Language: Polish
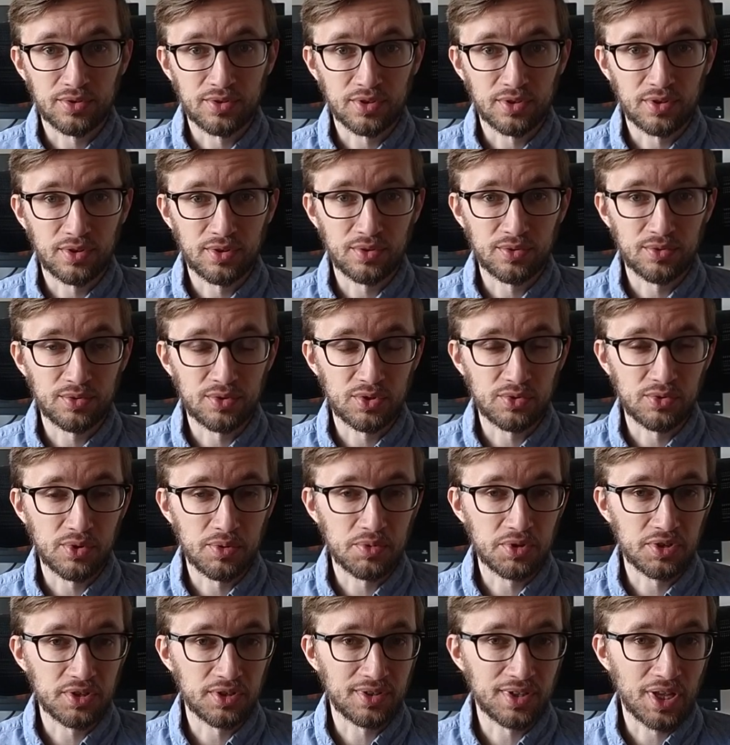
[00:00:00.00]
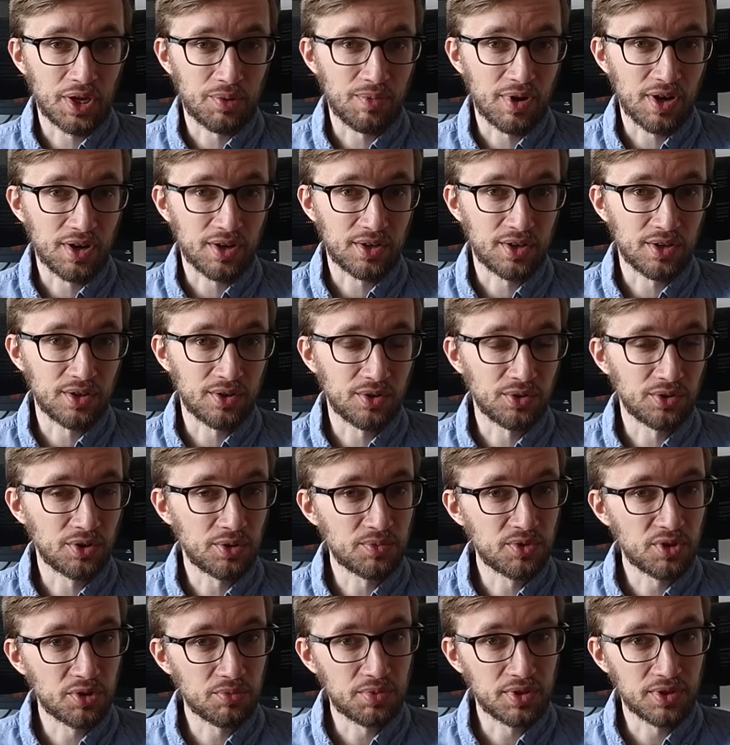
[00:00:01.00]
czego uczyłem się na
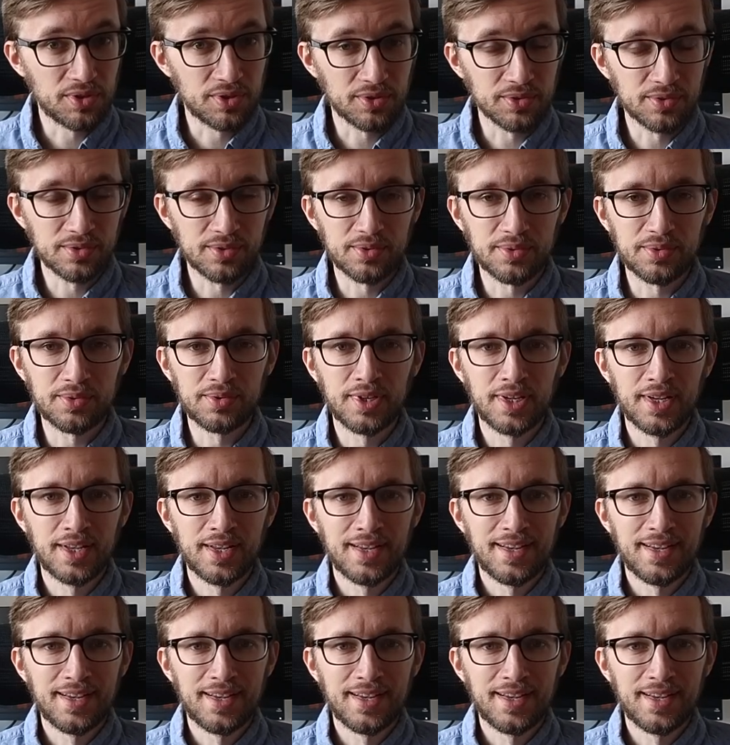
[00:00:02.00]
makroekonomii o pieniądzu,